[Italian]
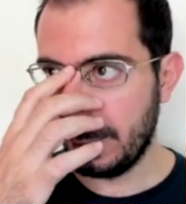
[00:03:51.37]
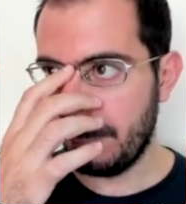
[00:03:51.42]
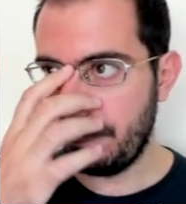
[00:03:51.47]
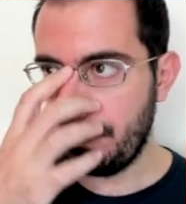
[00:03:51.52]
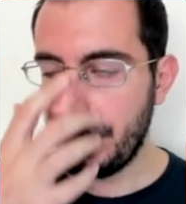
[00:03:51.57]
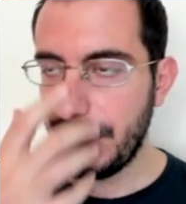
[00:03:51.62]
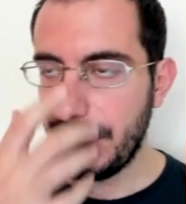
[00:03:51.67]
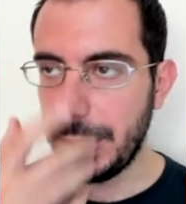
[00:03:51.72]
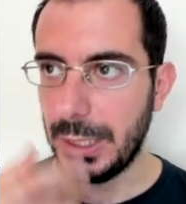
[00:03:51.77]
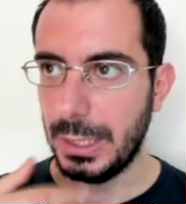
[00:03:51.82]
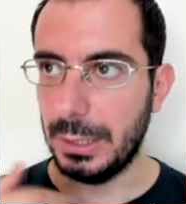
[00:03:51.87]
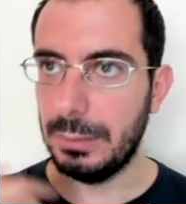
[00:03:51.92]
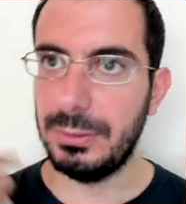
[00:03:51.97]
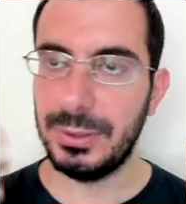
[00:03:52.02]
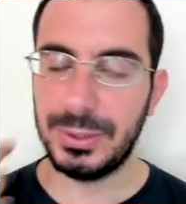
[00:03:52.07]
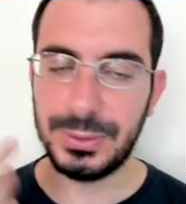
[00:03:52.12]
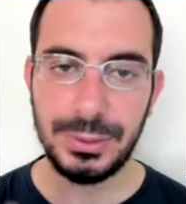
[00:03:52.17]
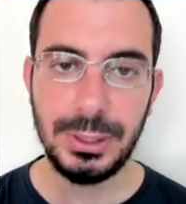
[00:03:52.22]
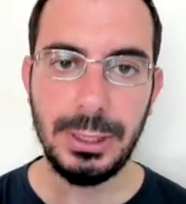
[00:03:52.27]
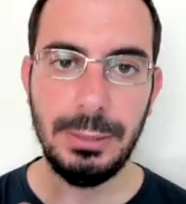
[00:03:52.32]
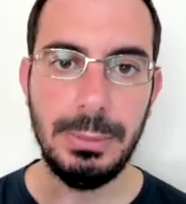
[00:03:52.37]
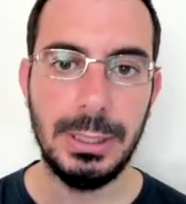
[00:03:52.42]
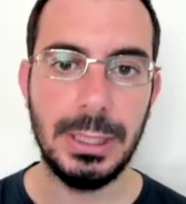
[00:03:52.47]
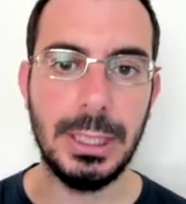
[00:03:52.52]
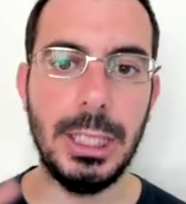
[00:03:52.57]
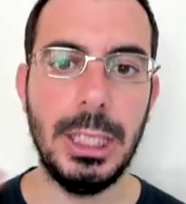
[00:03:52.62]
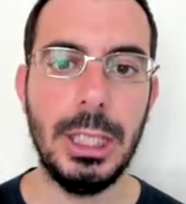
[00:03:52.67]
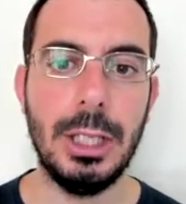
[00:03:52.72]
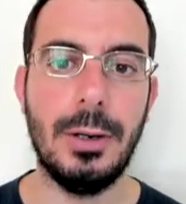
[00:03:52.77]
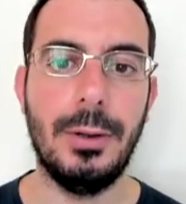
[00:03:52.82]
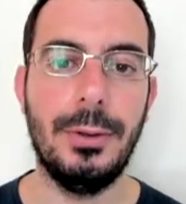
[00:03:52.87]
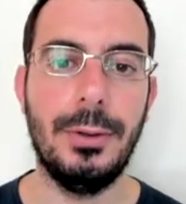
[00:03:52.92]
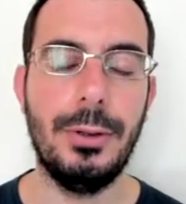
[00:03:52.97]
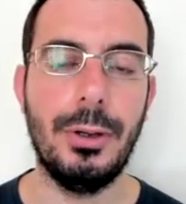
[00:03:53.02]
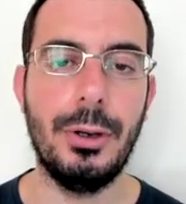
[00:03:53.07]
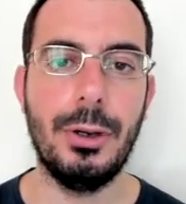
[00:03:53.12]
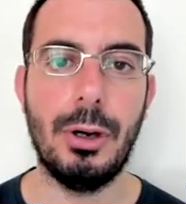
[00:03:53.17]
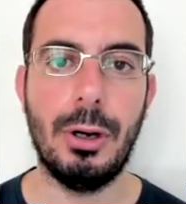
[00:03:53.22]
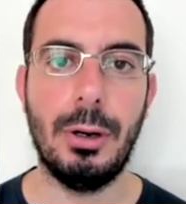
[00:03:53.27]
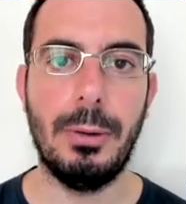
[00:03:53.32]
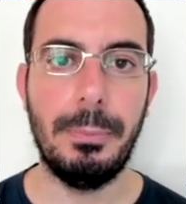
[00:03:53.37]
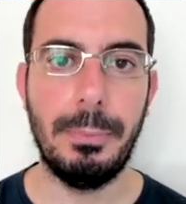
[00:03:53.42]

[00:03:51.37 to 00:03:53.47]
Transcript: di streaming io non ho